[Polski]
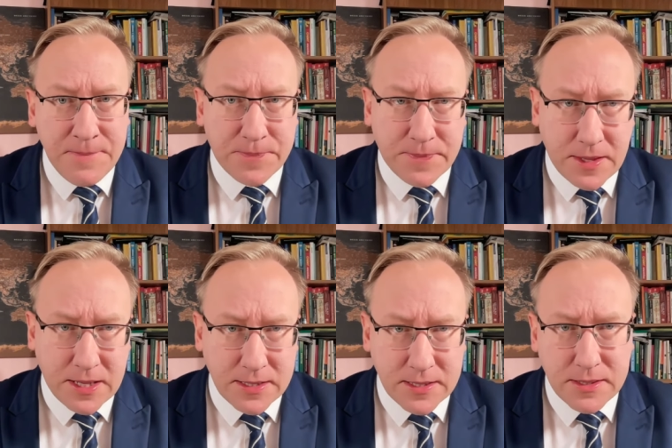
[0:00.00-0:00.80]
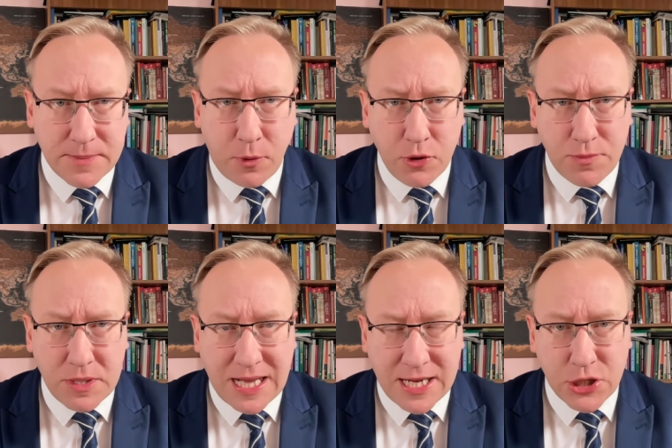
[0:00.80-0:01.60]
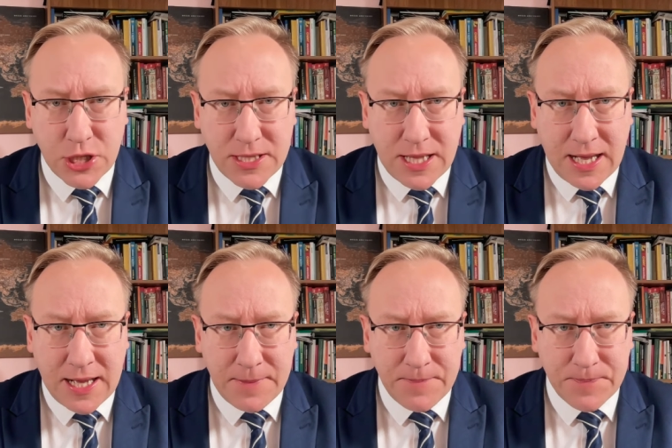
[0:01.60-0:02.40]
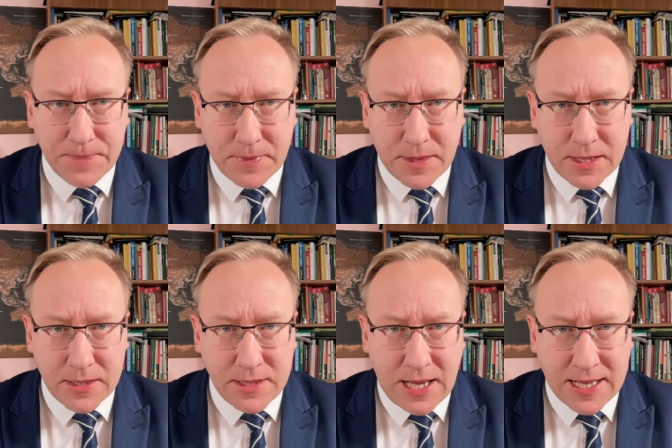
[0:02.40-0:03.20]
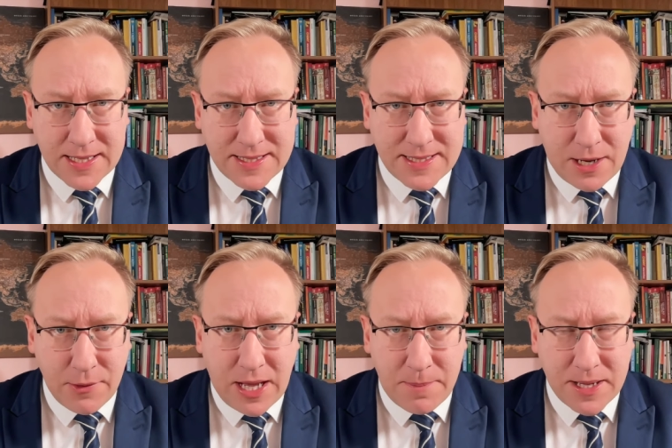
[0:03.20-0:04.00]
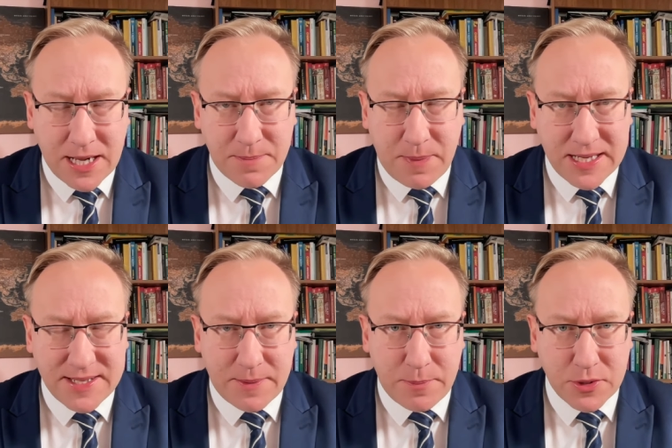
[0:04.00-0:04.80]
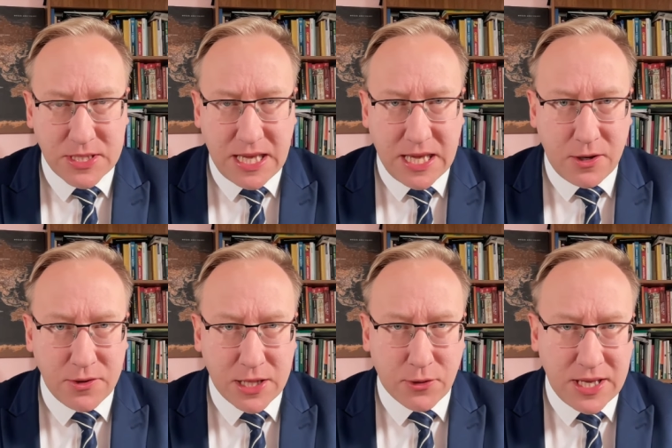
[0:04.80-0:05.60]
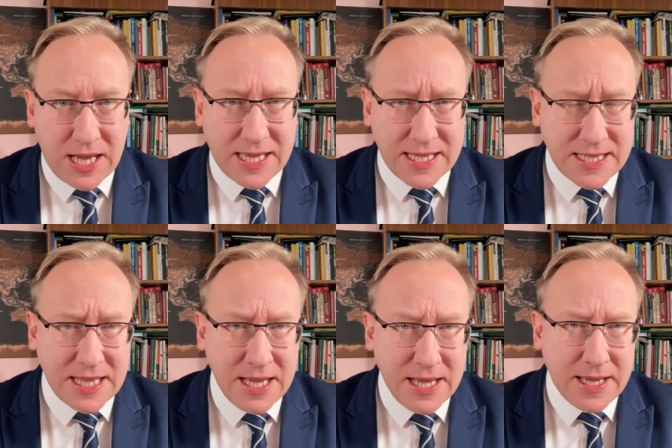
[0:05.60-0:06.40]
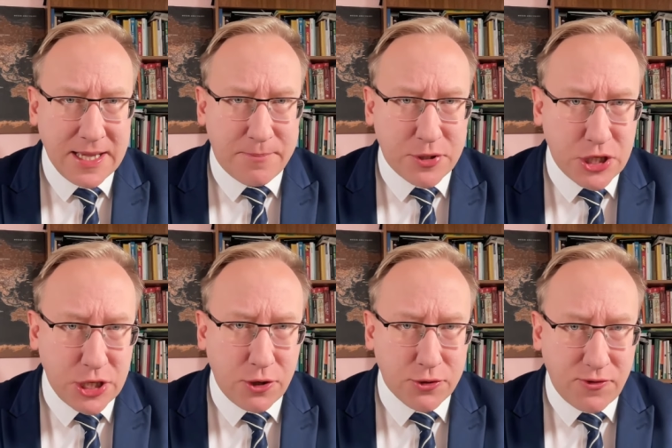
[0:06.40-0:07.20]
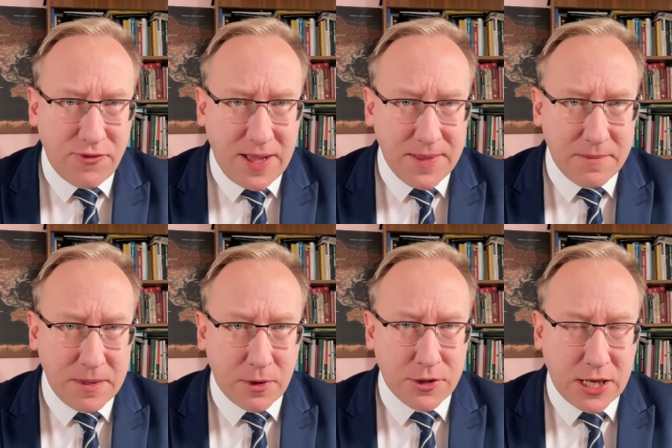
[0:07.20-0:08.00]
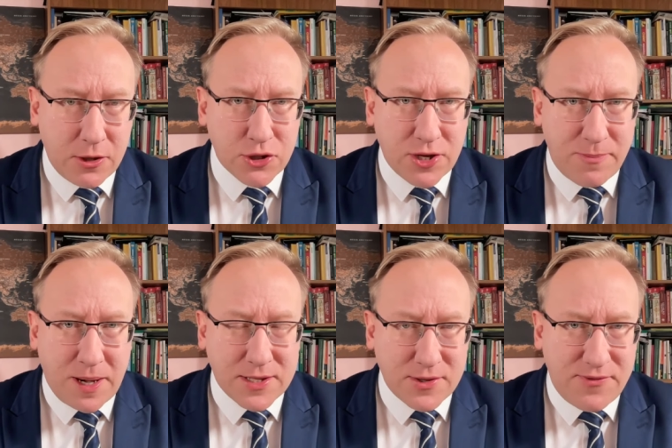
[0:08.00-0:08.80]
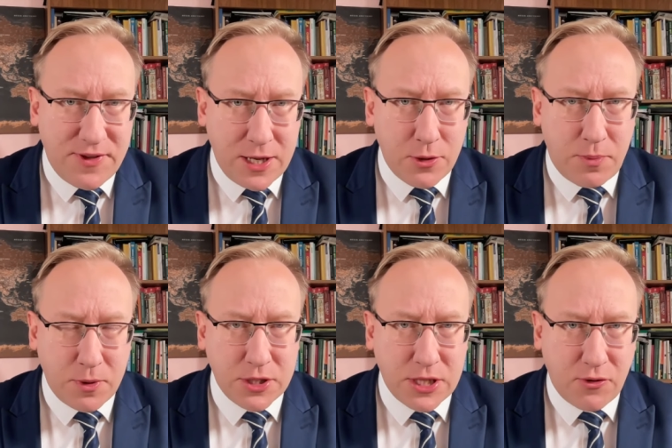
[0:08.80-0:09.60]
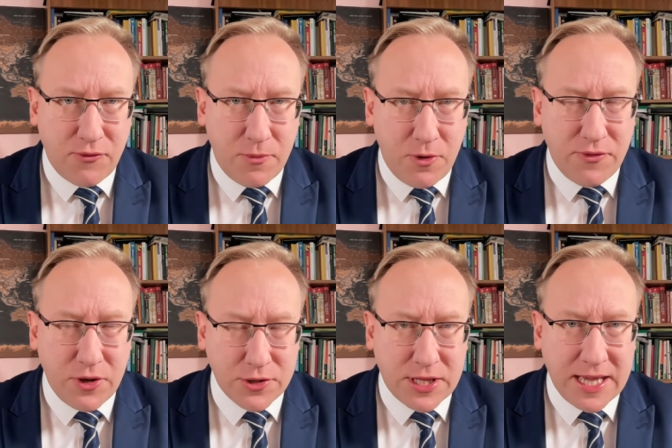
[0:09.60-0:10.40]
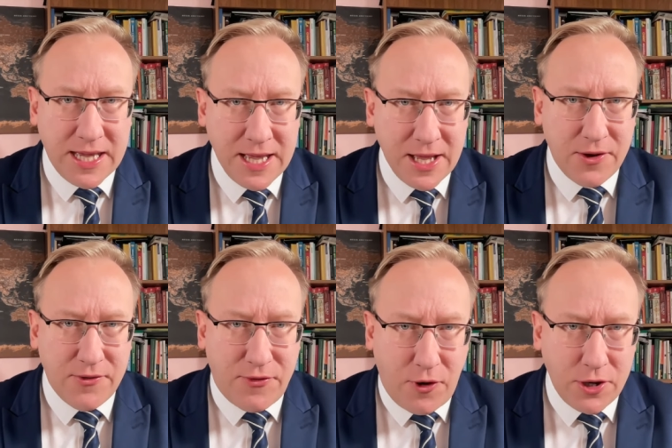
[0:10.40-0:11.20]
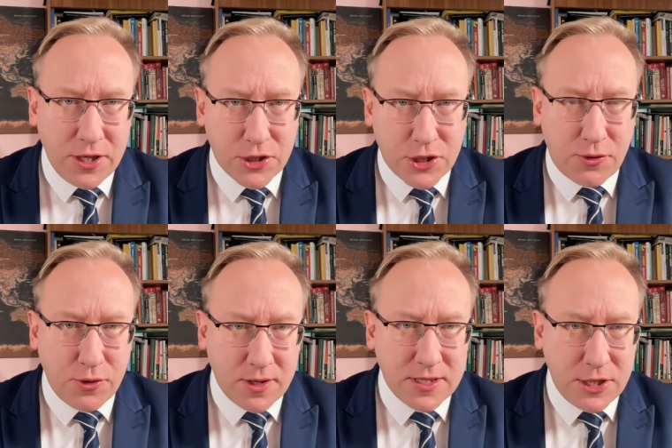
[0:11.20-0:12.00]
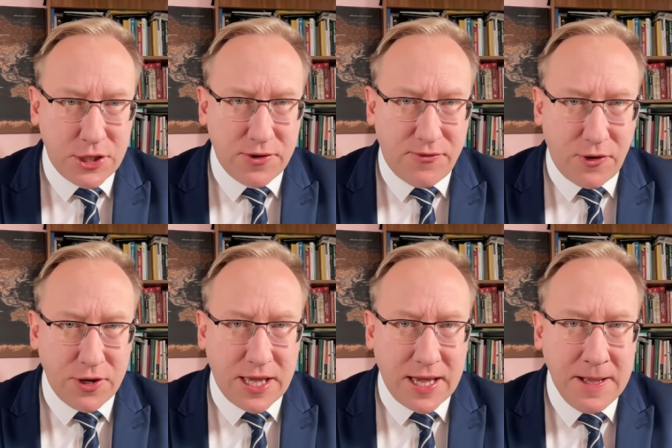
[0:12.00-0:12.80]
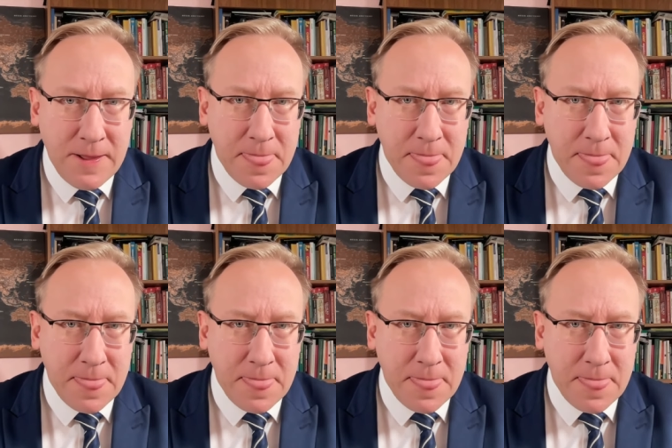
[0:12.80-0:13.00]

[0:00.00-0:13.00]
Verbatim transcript: Mm, spójrzmy także na, mm, na cały aparat państwa polskiego, na to, jak jest e, przygotowany, mimo tego, że bardzo wielu polityków mówi o tej wojnie, szykującej się wojnie.